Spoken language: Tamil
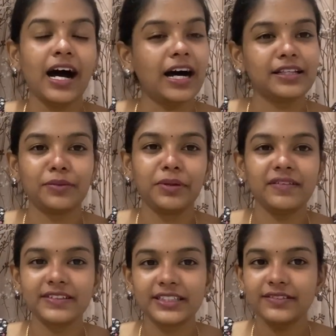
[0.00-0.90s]
அதை அப்படியே
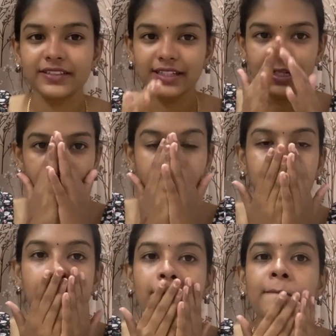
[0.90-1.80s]
விட்டுருவேன் நான்
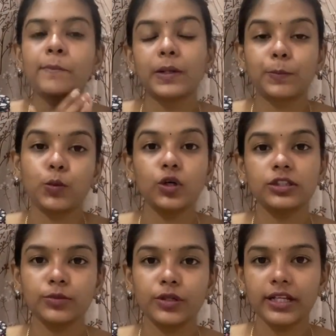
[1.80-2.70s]
பட்
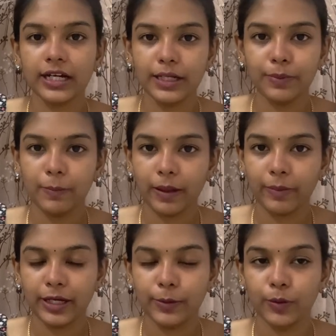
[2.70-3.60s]
போகிறதுக்கு முன்னாடி கண்டிப்பாக அப்ளை
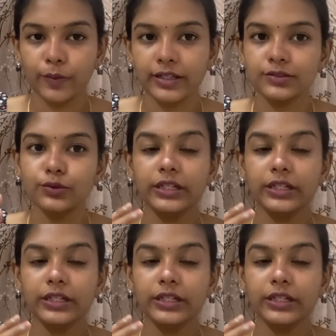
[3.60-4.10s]
பண்ணிவிட்டு போவேன் ஸோ